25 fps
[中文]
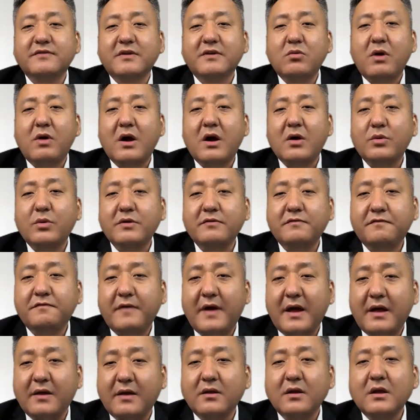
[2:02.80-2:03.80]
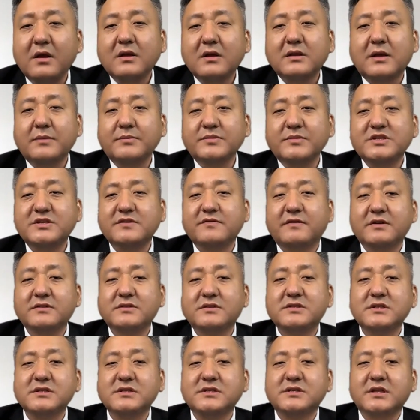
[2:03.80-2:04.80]
文化规范，他们期望
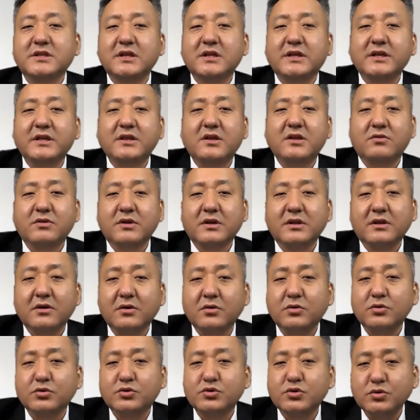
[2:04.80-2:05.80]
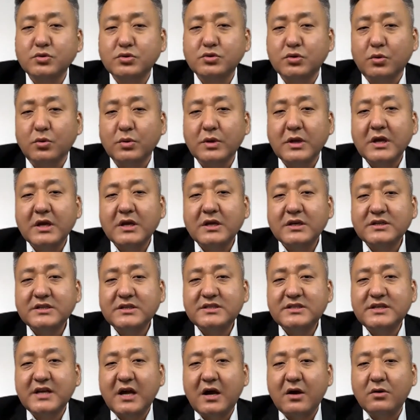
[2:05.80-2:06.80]
自己的领导人能够遵从
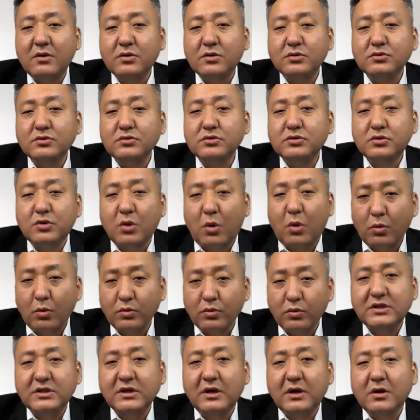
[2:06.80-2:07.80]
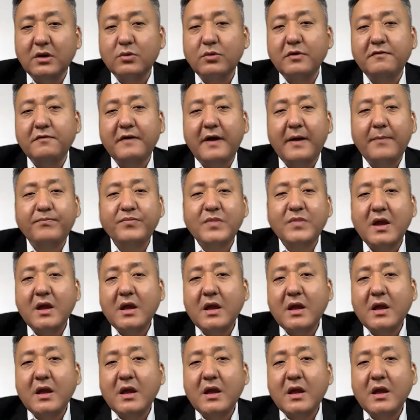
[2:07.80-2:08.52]
相同的规范。